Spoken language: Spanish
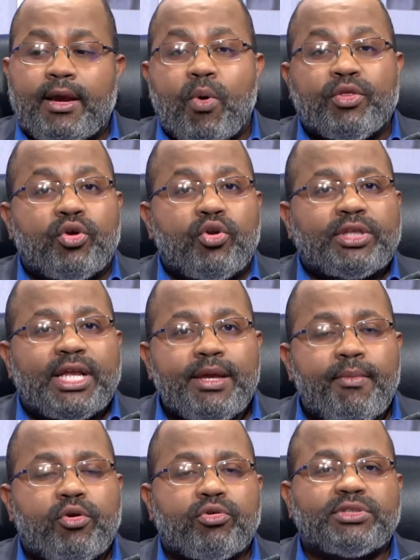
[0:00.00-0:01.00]
cuando no
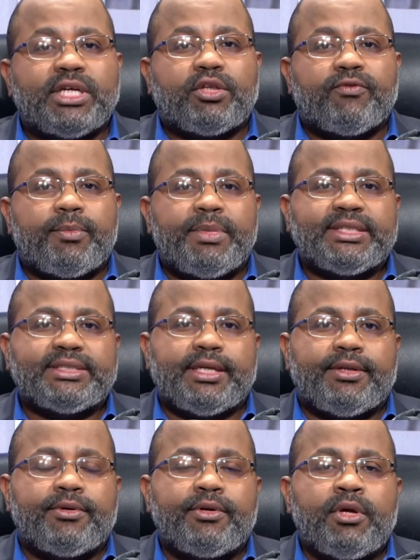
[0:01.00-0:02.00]
teníamos el concepto
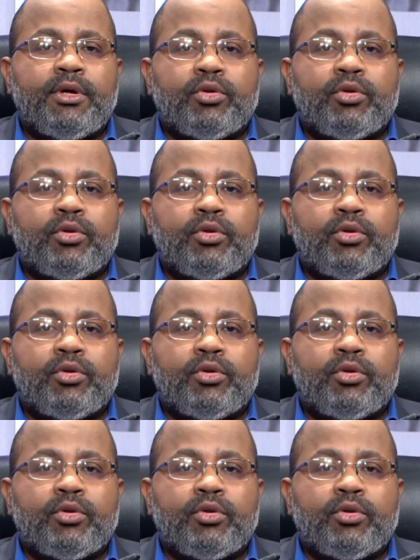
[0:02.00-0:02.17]
feminicidio,